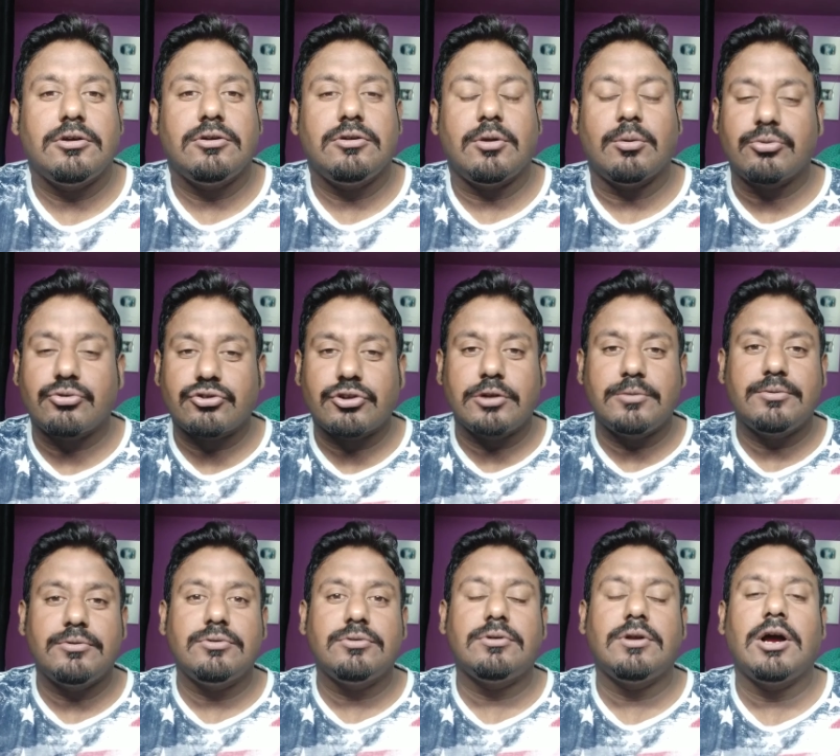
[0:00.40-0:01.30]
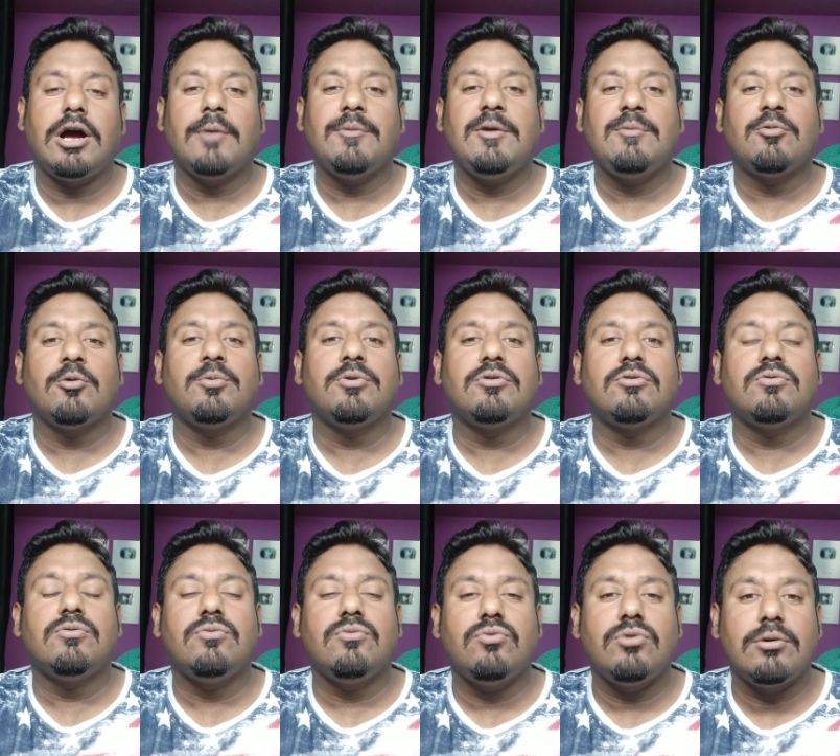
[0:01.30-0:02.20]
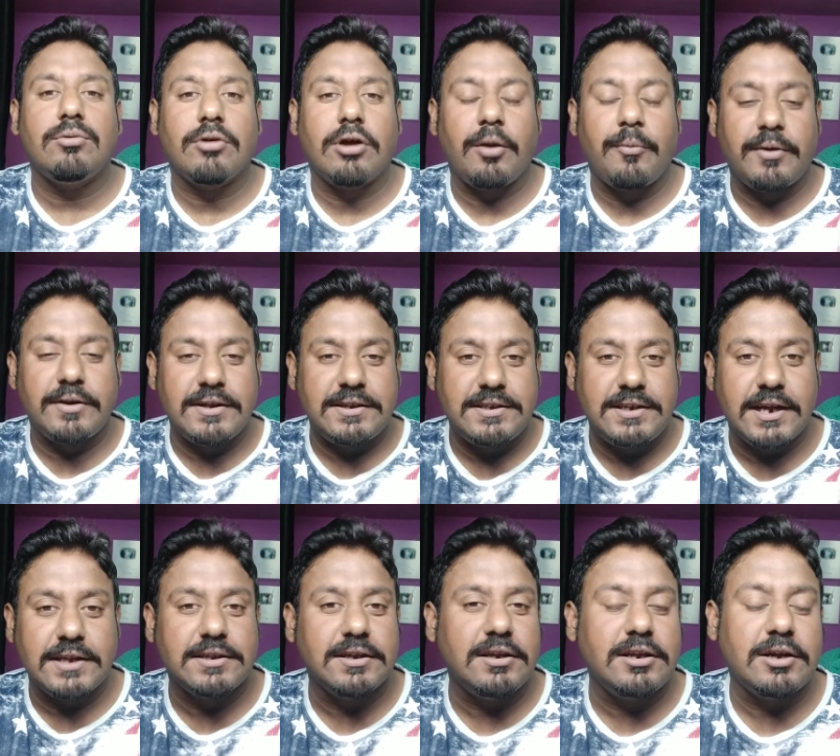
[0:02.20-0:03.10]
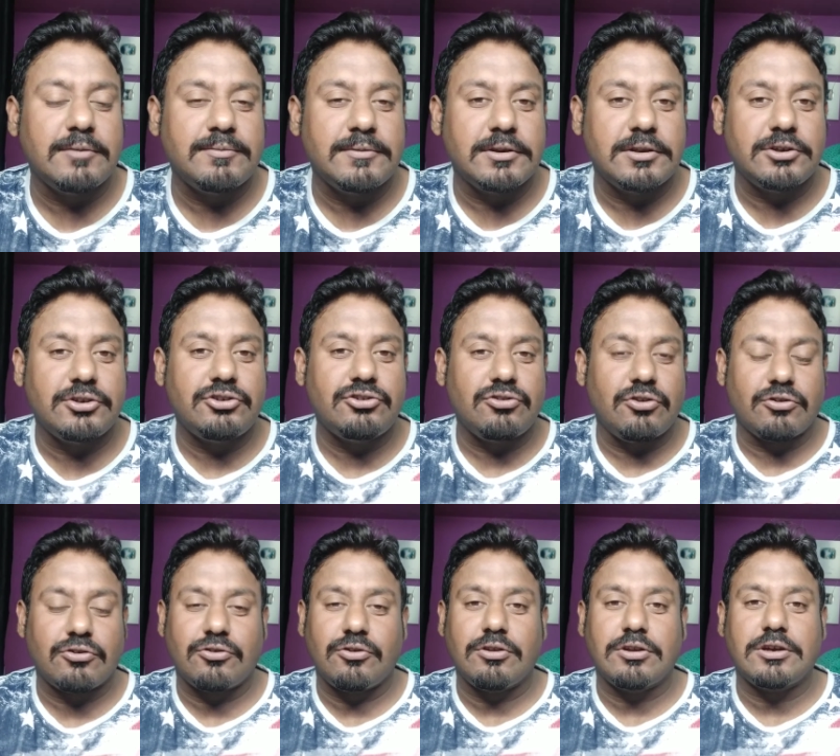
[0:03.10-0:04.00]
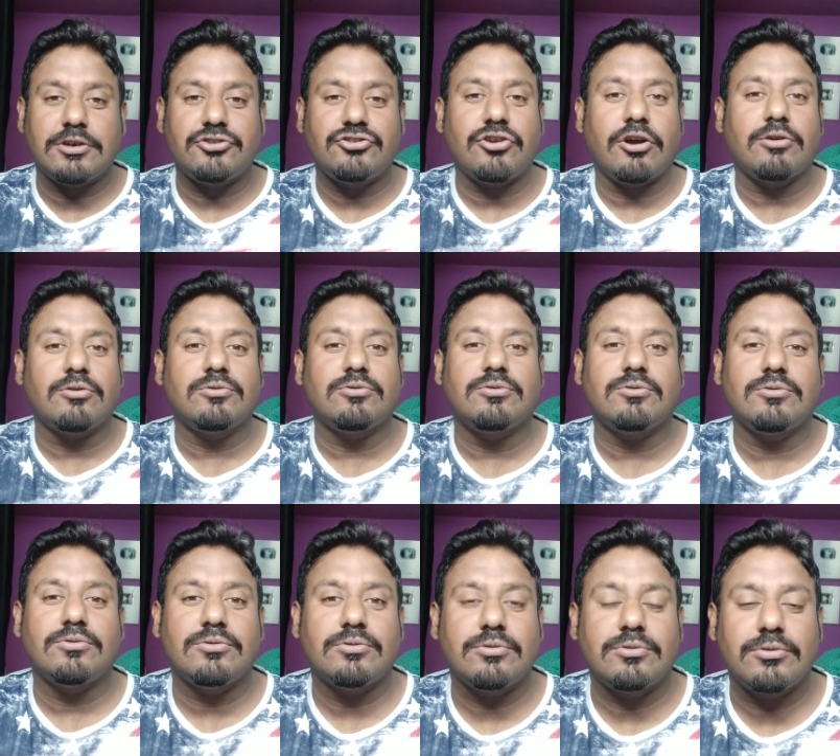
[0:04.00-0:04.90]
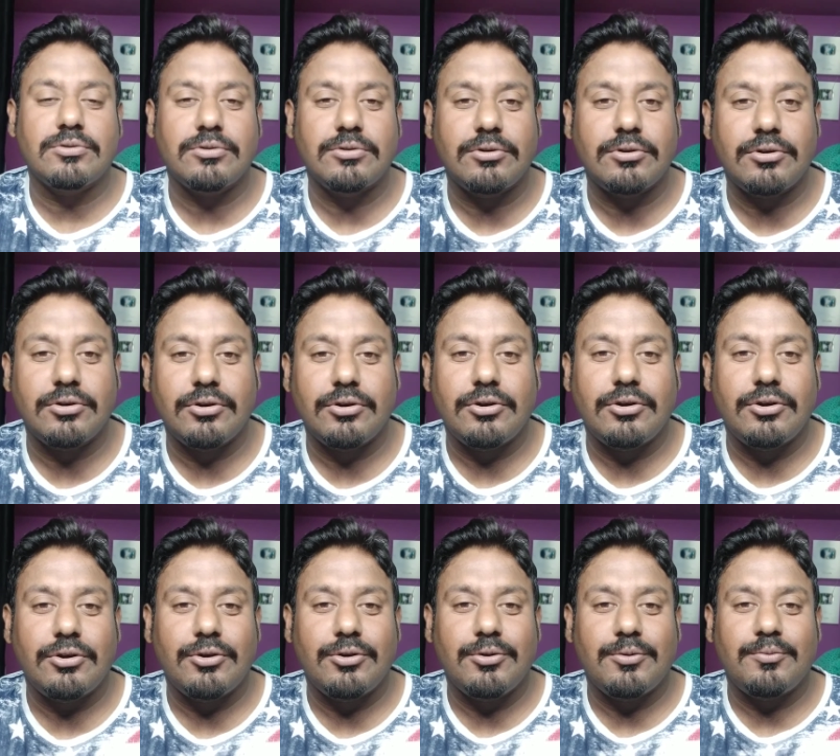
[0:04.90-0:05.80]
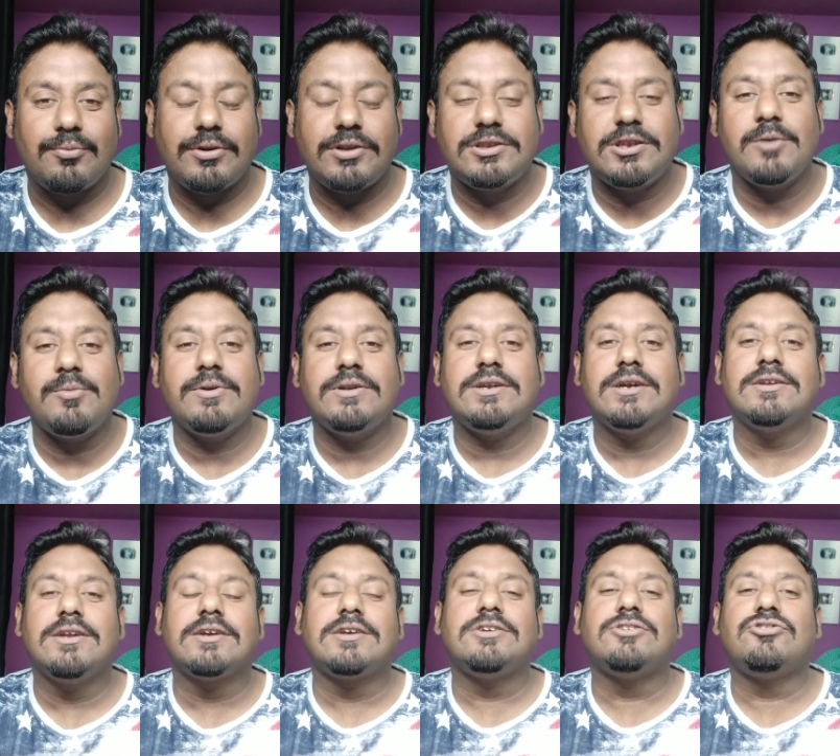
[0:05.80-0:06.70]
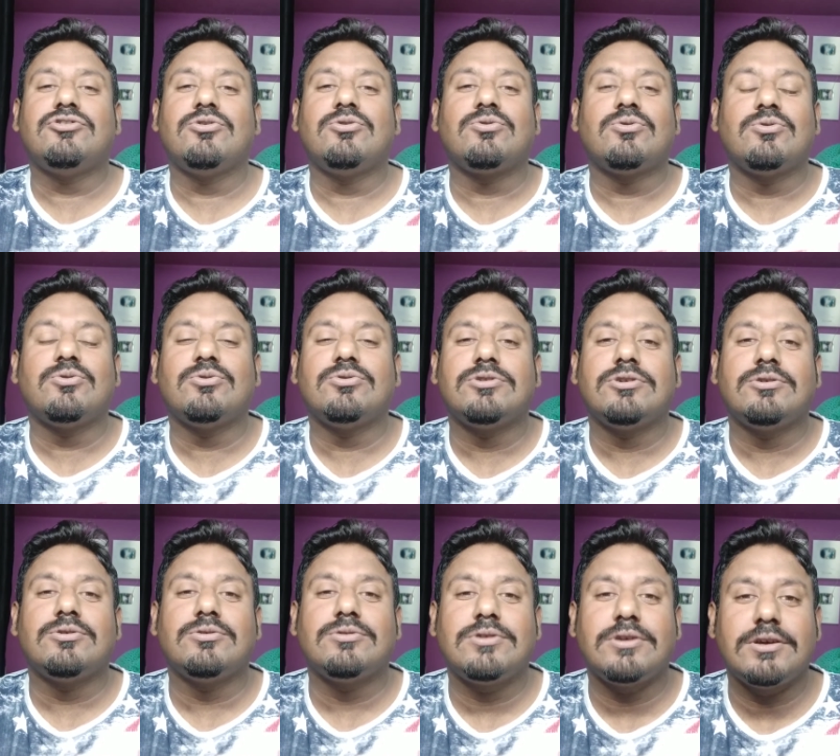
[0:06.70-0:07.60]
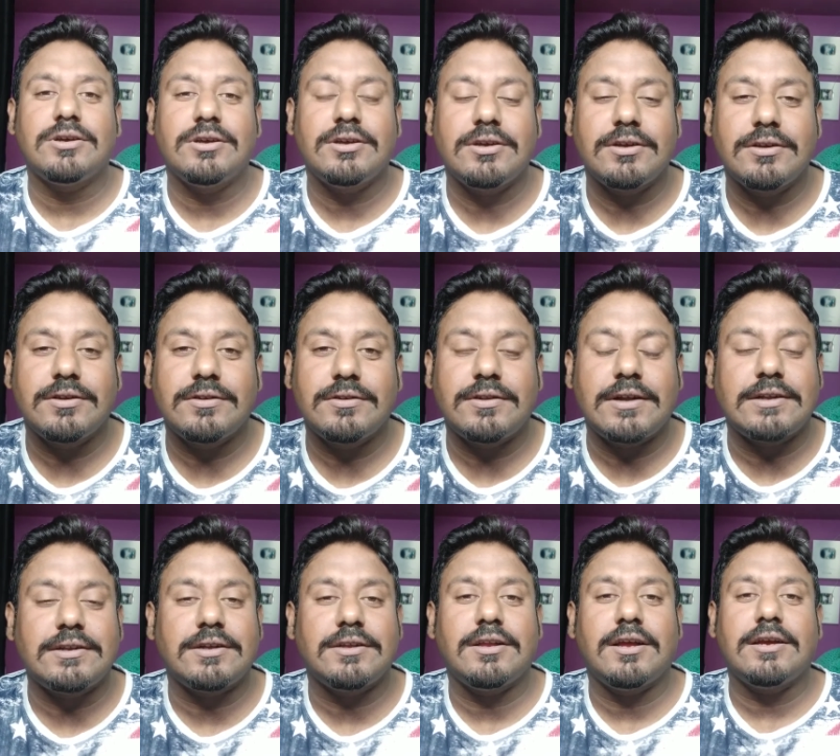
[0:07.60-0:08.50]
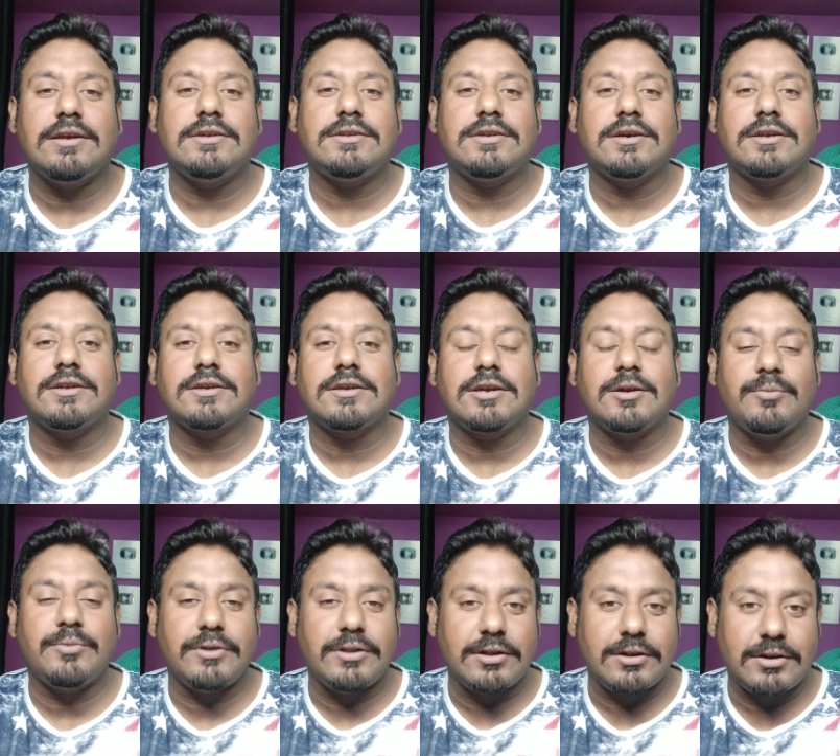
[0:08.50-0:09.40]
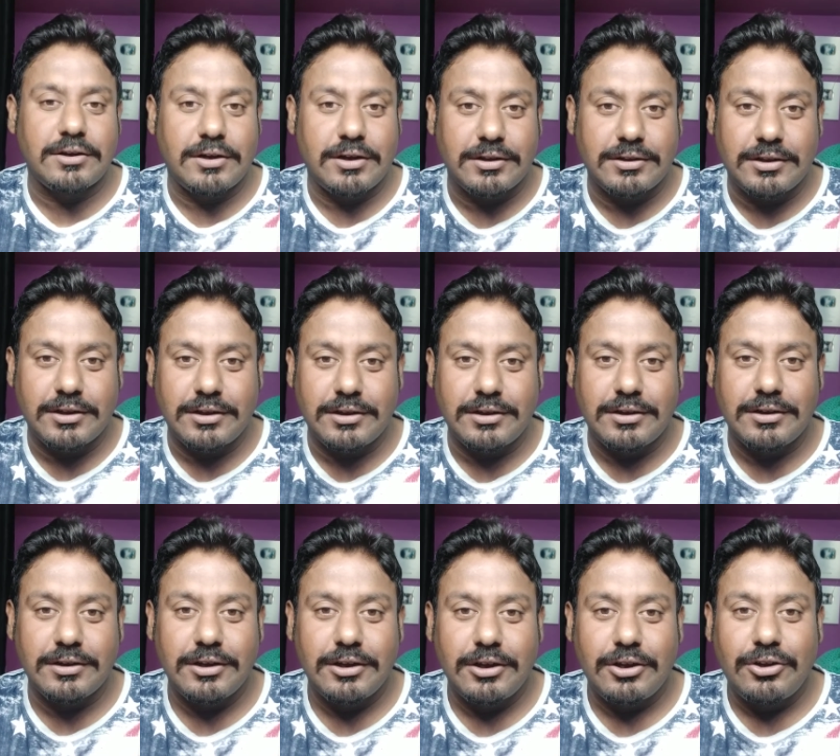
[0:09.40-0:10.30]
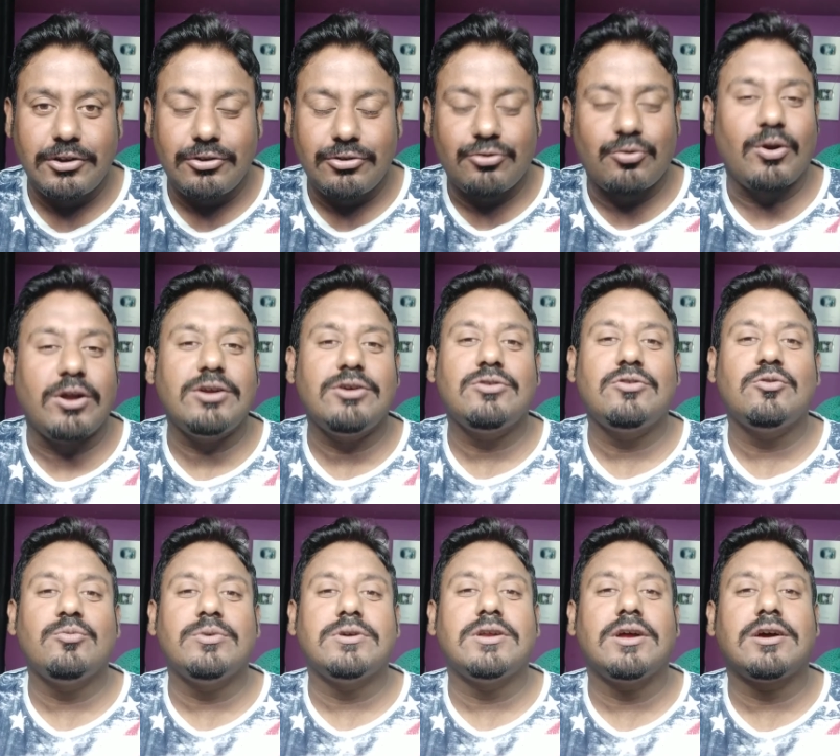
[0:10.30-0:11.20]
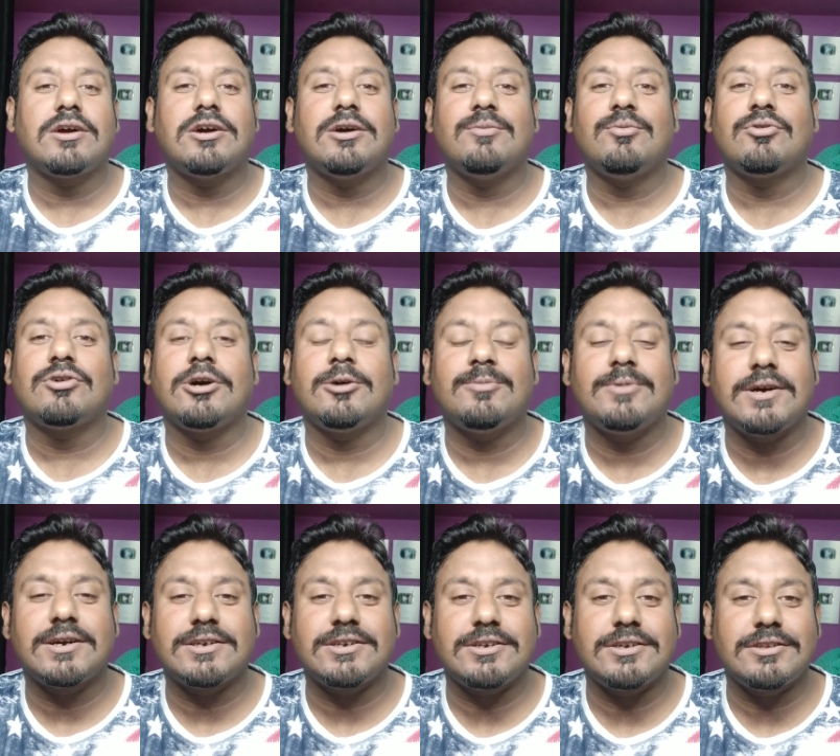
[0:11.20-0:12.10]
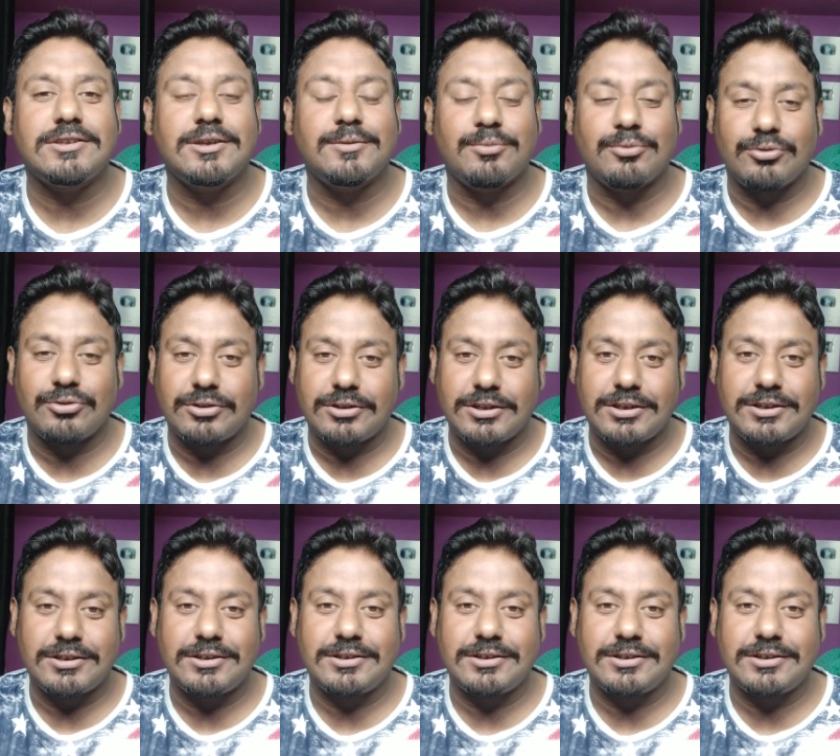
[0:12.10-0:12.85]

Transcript: নমস্কার বন্ধুরা আমি প্রবীর কুণ্ডু এবং আমার এই চ্যানেলে আপনাদের সকলকে স্বাগত পৃথিবীটা নাকি ছোট হতে হতে স্যাটেলাইট আর কেবিলের হাতে ড্রয়িং রুমে রাখা বোকা বাক্সেতে বন্দি